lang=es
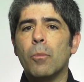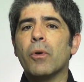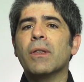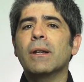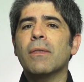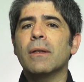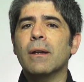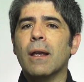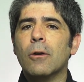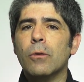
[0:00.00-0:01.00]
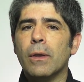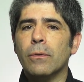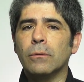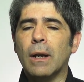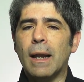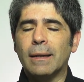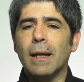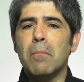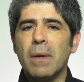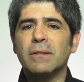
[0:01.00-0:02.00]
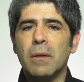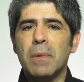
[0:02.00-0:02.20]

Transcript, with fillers: pueden hacer que el corazón lata más